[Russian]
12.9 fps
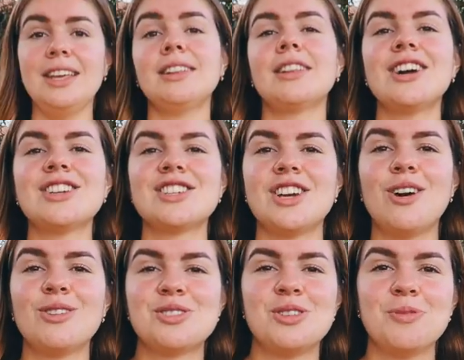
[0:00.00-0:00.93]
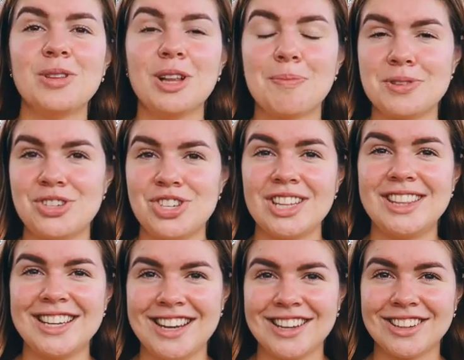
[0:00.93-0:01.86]
И также я очень любила посещать
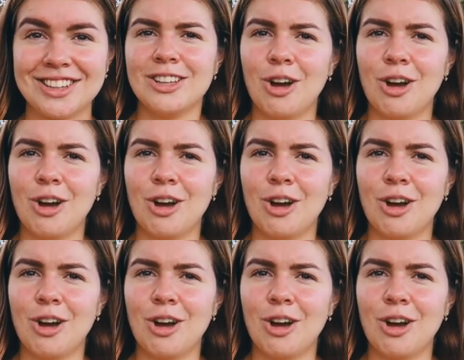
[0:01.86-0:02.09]
тренинги.